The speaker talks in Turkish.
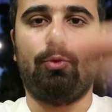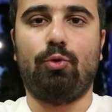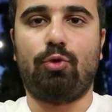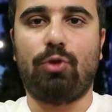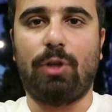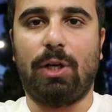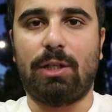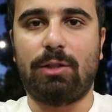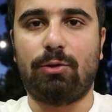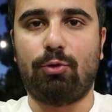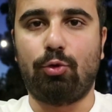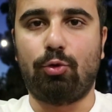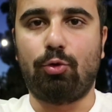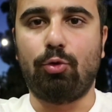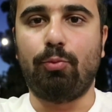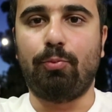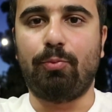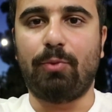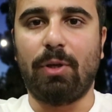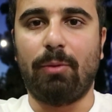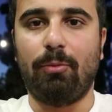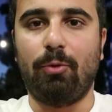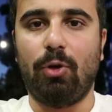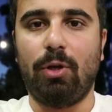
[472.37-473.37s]
uzak
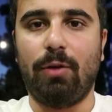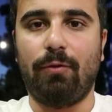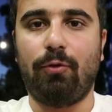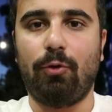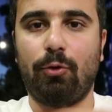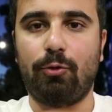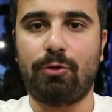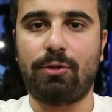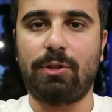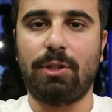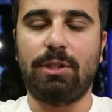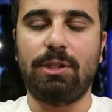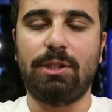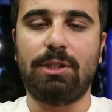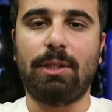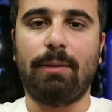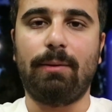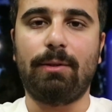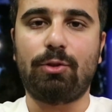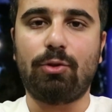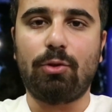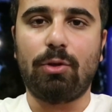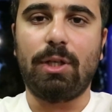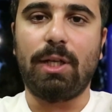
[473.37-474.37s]
tutup da böyle fokusladığı
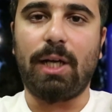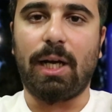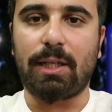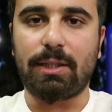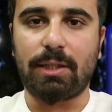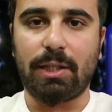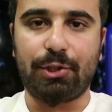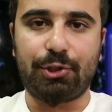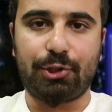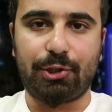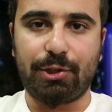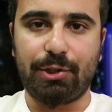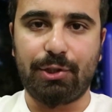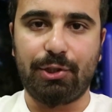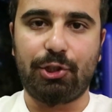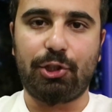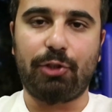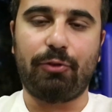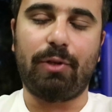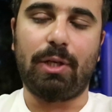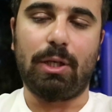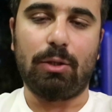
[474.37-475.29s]
zaman sonra yaklaştırınca